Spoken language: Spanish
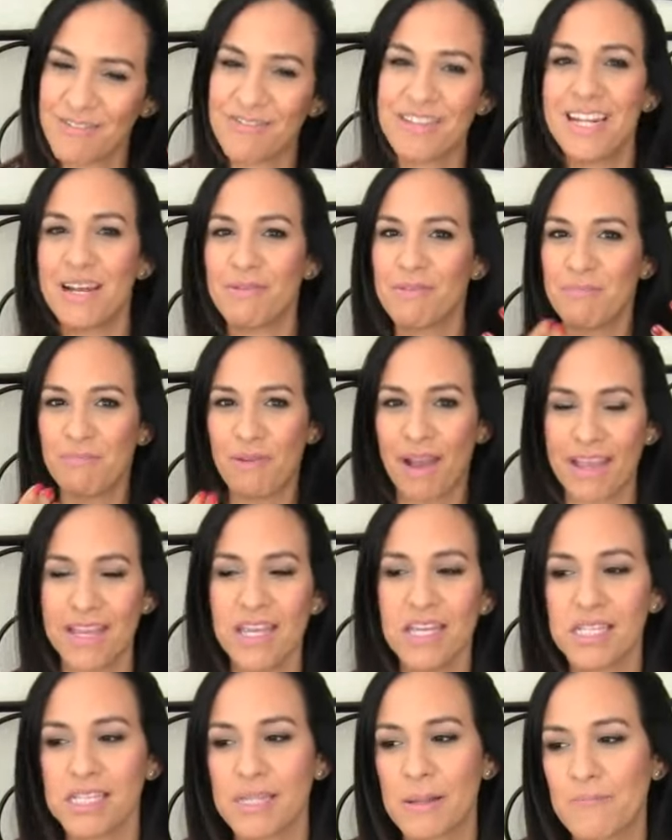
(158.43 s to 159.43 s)
vivir a mi
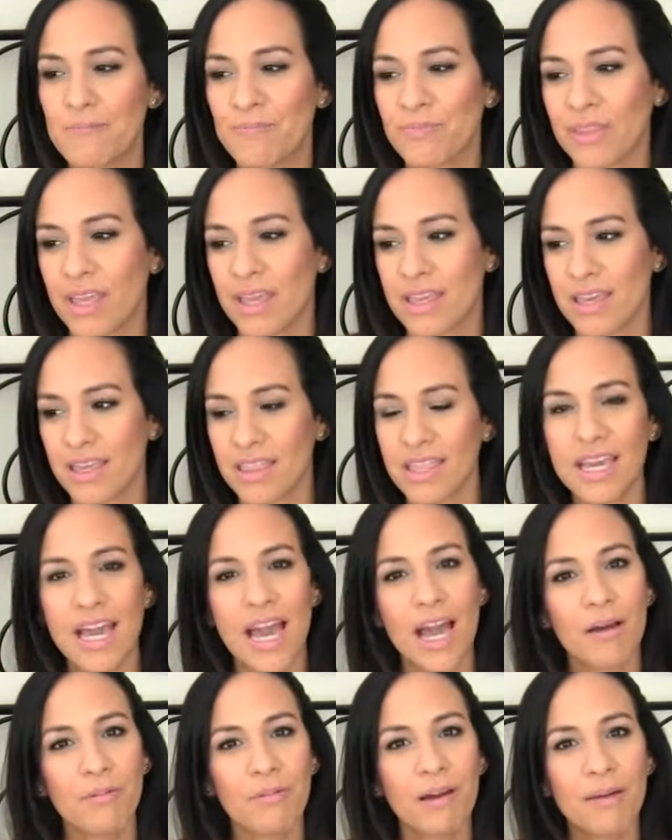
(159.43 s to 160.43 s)
país, que ya
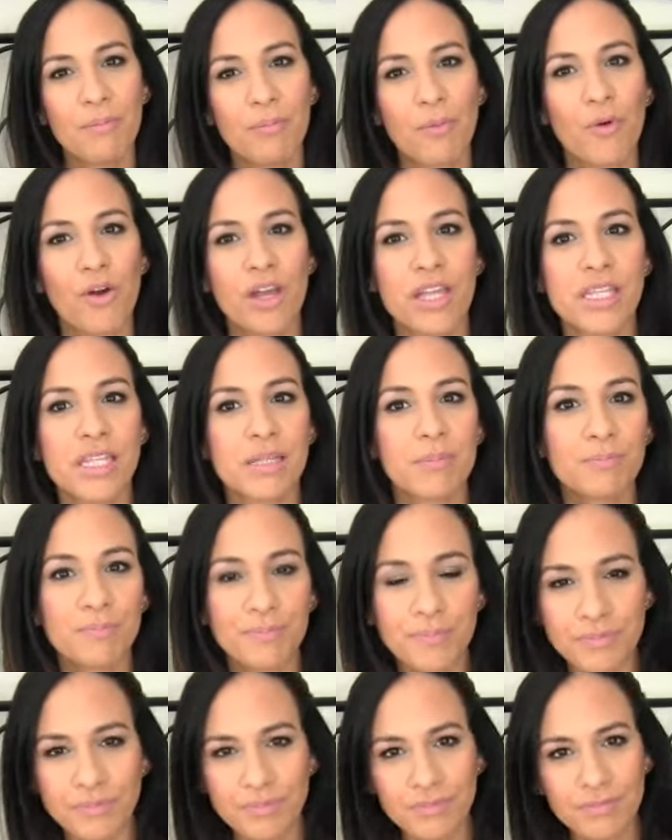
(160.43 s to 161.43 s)
dejaba pues